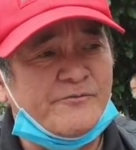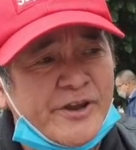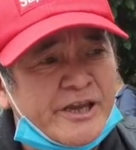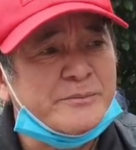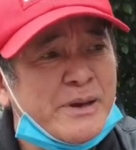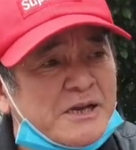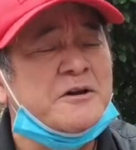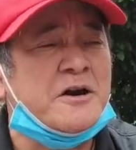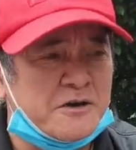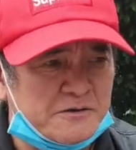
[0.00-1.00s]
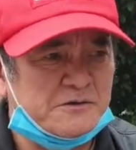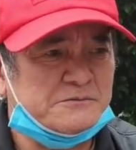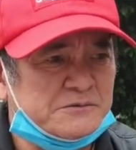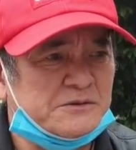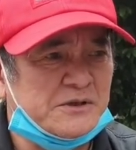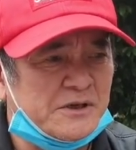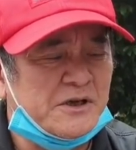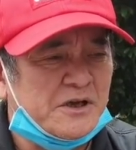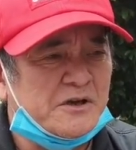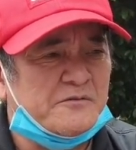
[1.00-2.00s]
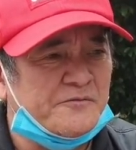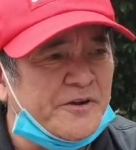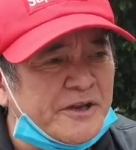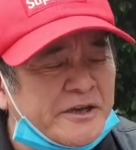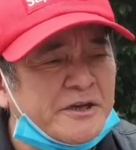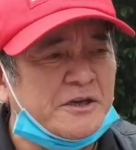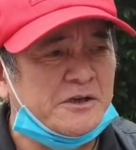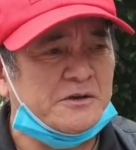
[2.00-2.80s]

vì bị lừa vì